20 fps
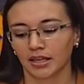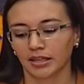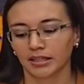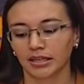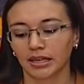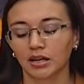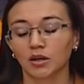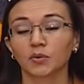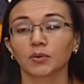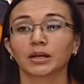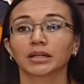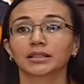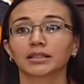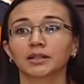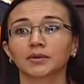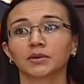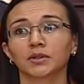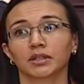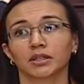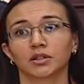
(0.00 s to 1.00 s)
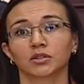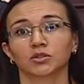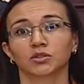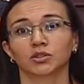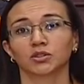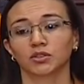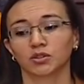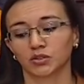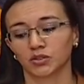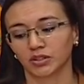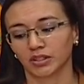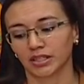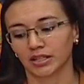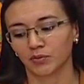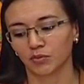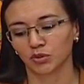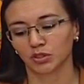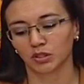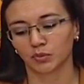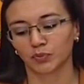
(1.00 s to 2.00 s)
Y el objetivo que nosotros
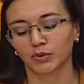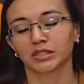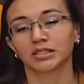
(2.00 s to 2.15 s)
tenemos es